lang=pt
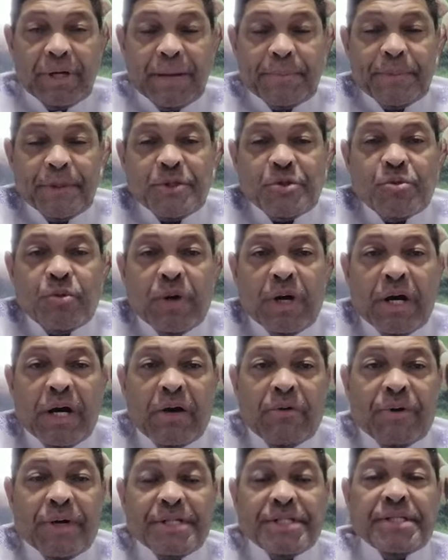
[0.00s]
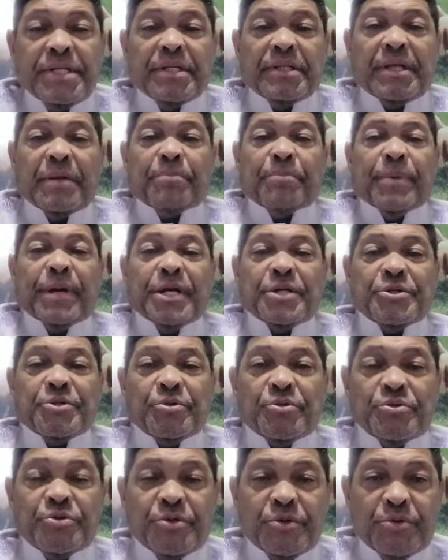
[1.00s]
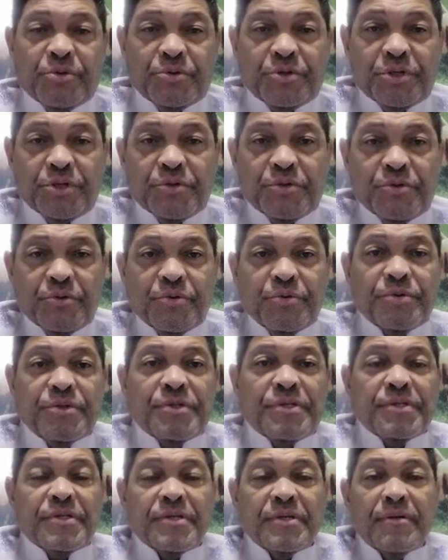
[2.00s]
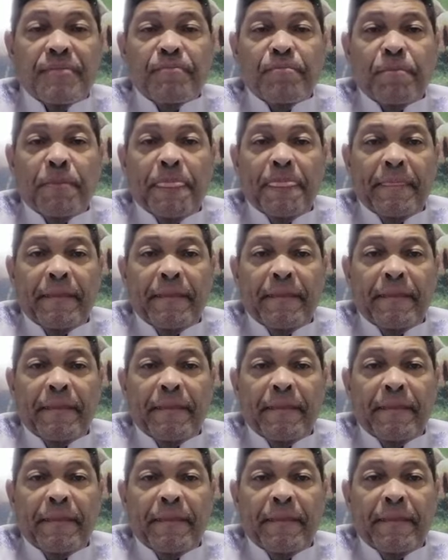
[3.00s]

Olá pessoal, a santa paz do Senhor Jesus.